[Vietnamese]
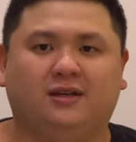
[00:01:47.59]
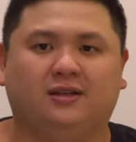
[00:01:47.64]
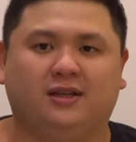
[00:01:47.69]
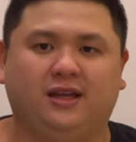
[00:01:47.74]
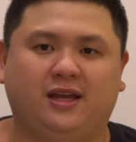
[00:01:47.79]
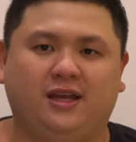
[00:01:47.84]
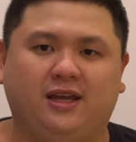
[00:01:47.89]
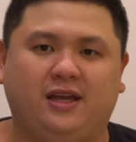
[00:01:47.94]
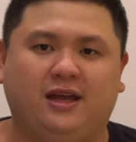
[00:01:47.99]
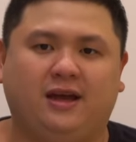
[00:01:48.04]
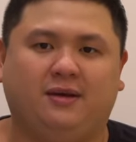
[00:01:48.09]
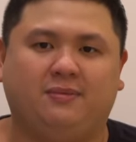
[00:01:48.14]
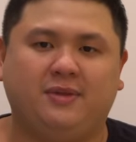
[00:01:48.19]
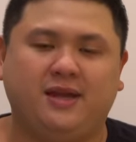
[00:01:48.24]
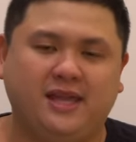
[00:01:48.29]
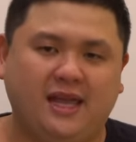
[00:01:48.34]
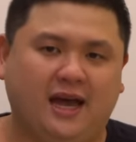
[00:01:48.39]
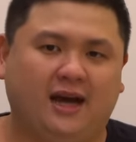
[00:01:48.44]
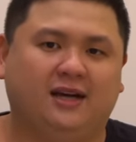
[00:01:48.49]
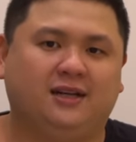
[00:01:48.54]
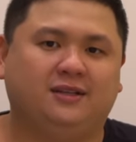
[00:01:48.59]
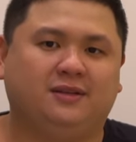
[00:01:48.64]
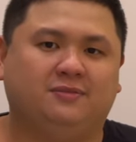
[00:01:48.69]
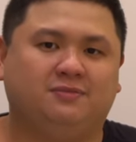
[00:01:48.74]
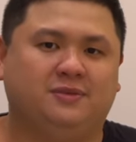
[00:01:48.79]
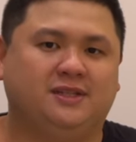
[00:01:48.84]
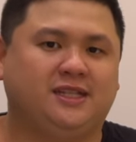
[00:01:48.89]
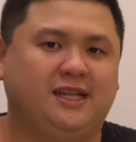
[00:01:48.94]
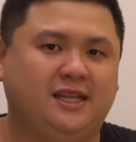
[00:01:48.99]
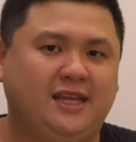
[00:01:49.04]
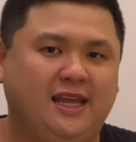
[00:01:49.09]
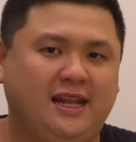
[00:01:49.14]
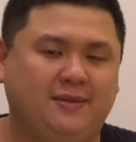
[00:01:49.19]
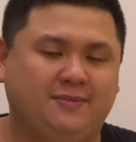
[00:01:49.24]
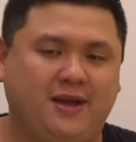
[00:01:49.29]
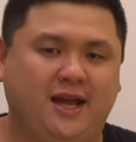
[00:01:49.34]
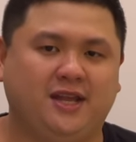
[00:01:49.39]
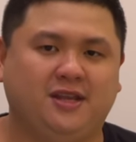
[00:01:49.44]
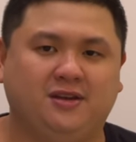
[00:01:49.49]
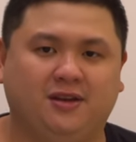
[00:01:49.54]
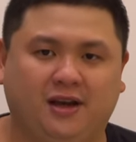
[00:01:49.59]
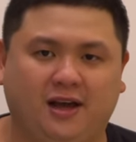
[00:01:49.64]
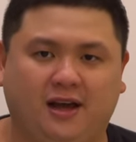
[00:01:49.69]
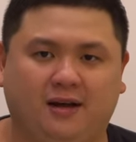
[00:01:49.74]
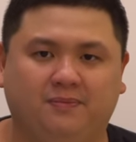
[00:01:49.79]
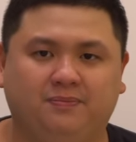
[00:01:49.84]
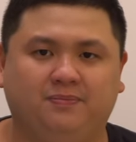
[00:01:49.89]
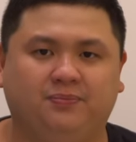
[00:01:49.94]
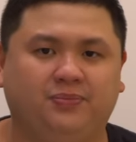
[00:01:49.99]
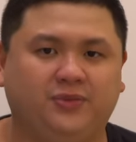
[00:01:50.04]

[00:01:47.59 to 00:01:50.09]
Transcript: Thì à, bây giờ mình sẽ chia làm hai trường hợp.